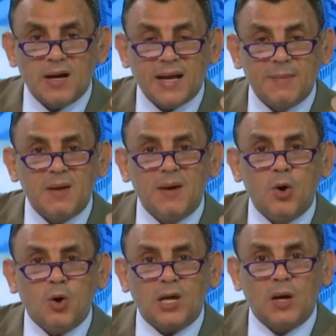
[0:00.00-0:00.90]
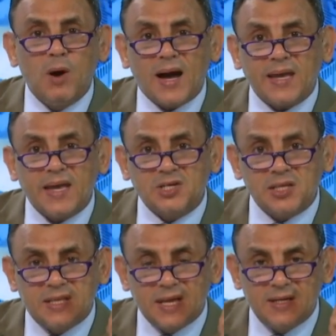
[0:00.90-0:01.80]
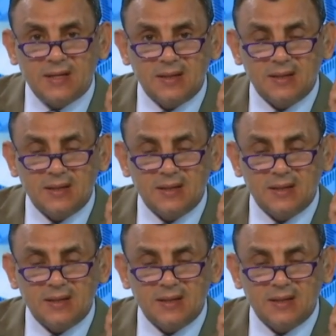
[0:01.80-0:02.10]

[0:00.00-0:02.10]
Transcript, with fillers: كمامه اخرى واقيه جدا